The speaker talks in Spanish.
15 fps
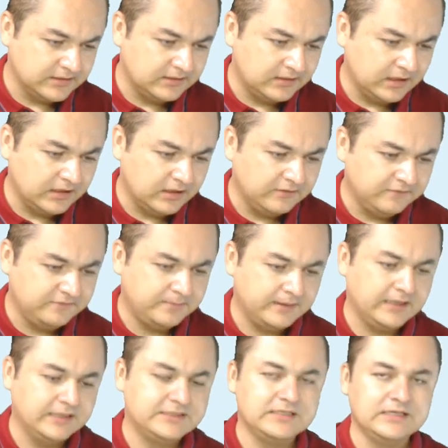a lot of
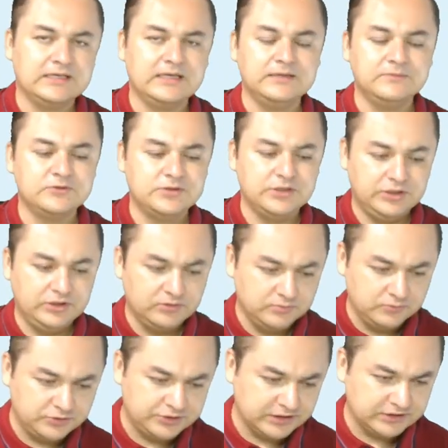para decir que hemos tenido
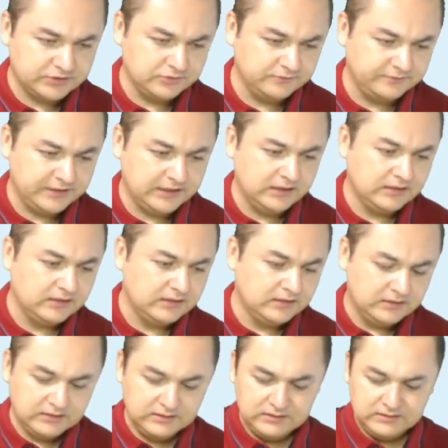mucha lluvia.
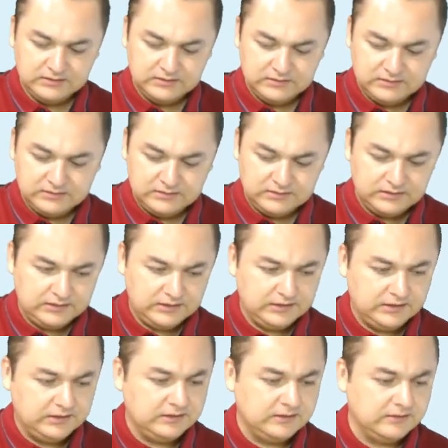
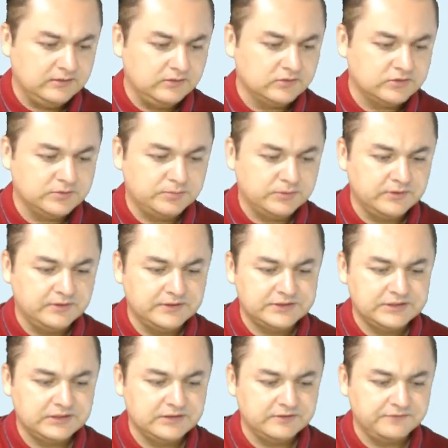Y no se puede
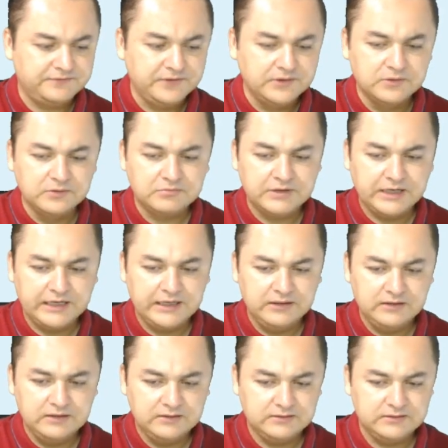decir few
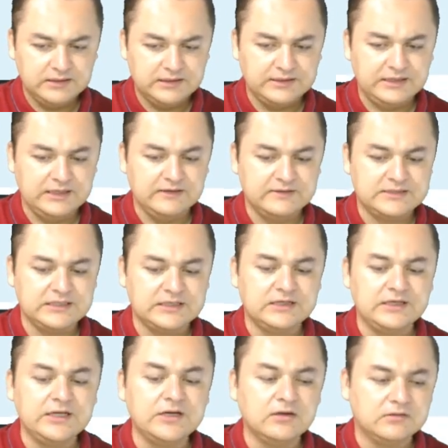rain, debería decir
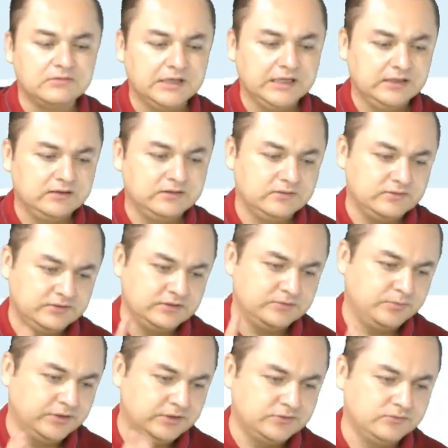little rain. Entonces
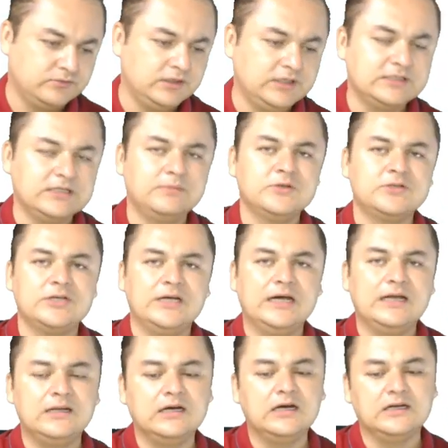por eso utilizamos
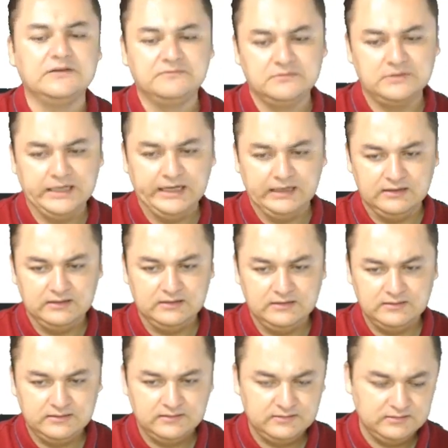a lot of rain.
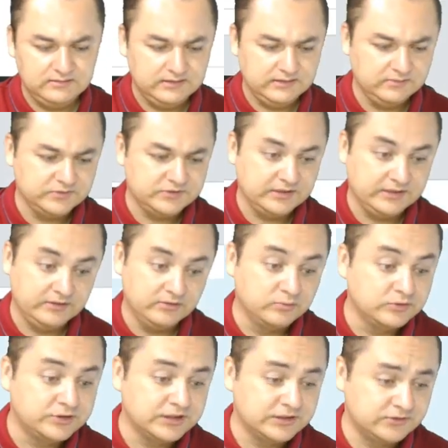Hemos tenido
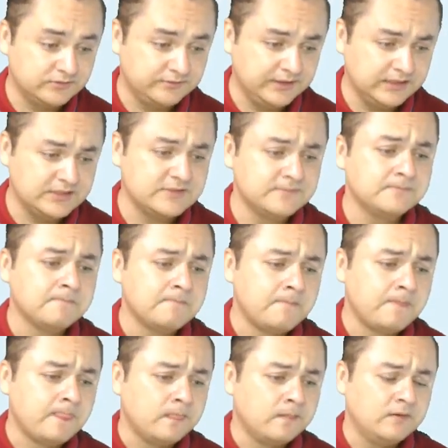muchas lluvias.
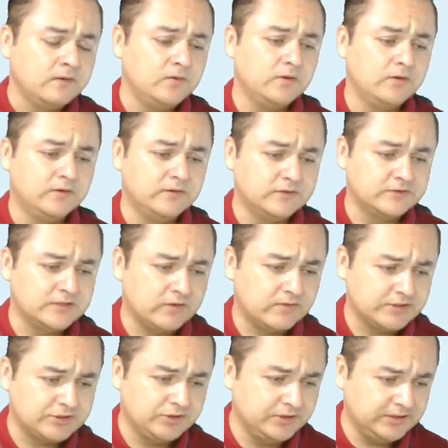Luego en esta
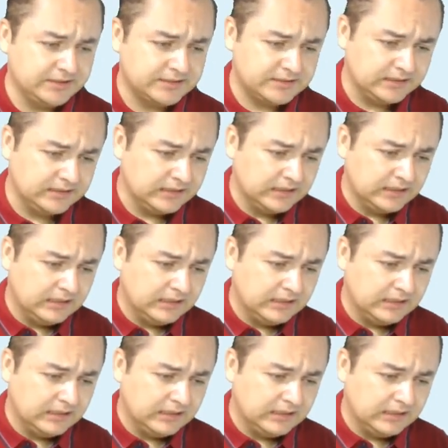oración dice